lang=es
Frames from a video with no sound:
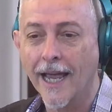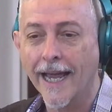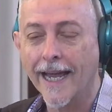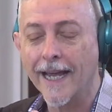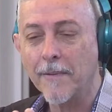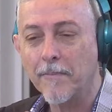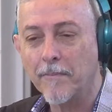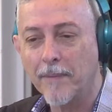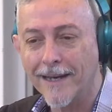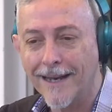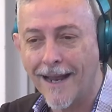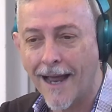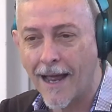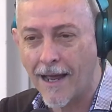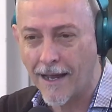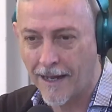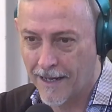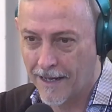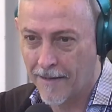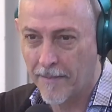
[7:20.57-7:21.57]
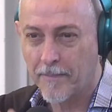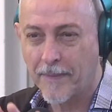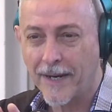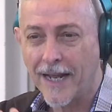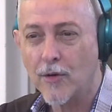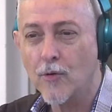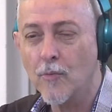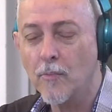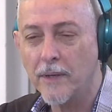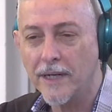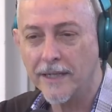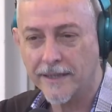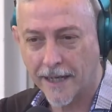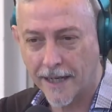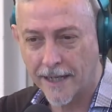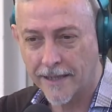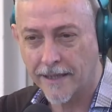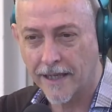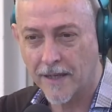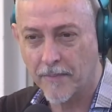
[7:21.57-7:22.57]
Espera. espera, cumplir
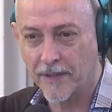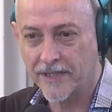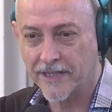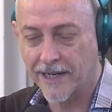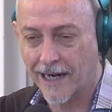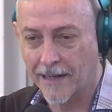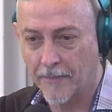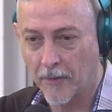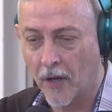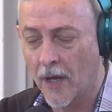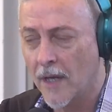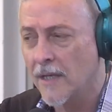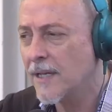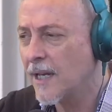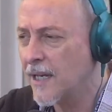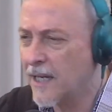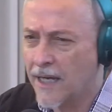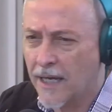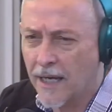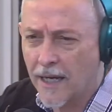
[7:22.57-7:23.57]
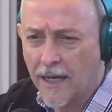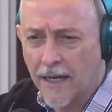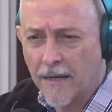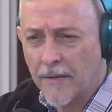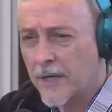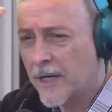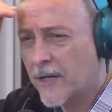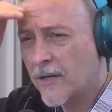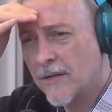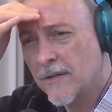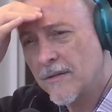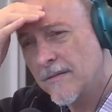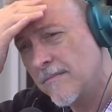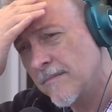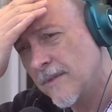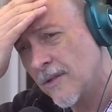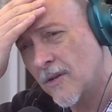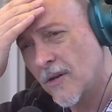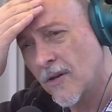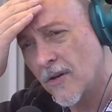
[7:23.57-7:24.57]
30 y después charlamos. Salí, viejo,
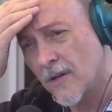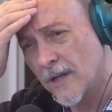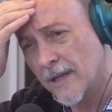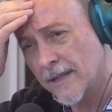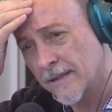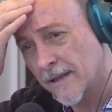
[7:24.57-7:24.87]
no jodas.